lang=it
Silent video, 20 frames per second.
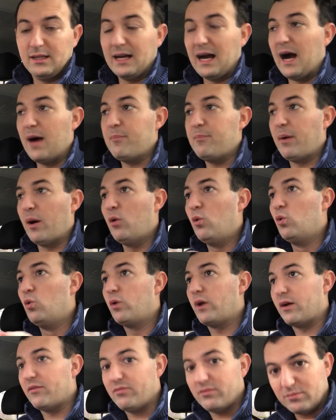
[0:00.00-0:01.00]
Ha
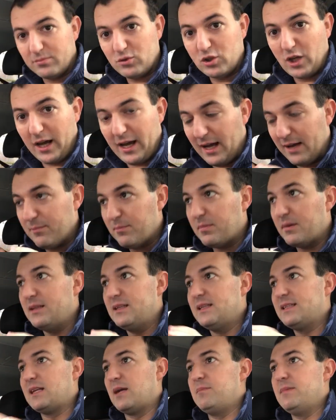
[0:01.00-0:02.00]
paura, cioè,
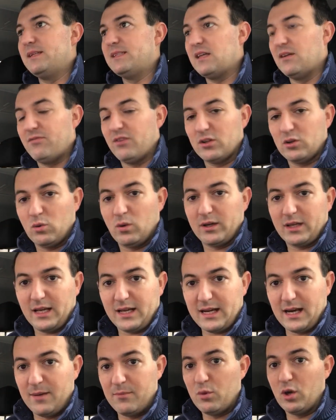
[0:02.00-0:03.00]
inizialmente ha fatto qualche
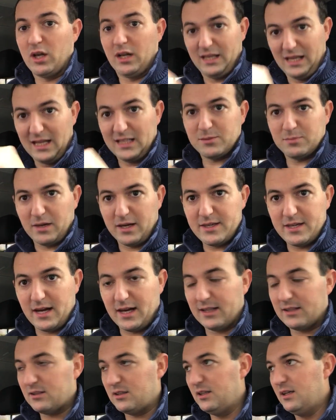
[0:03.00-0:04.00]
cambio, eh, li ha
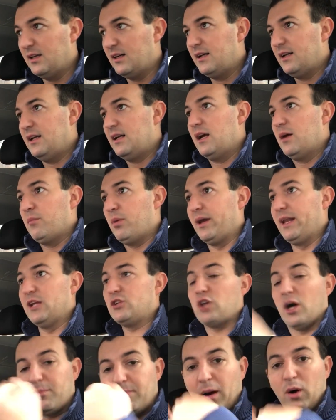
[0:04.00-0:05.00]
sbagliati. Poi
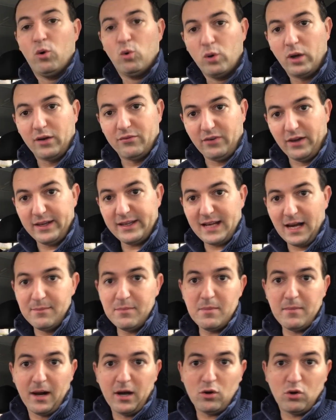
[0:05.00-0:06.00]
adesso ha paura a fare i
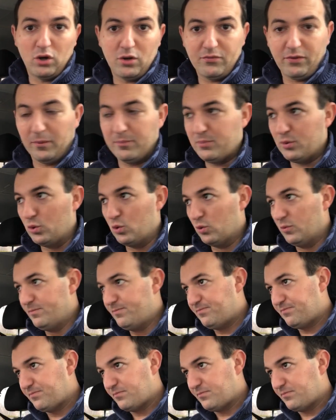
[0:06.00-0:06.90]
cambi, manco li fa più.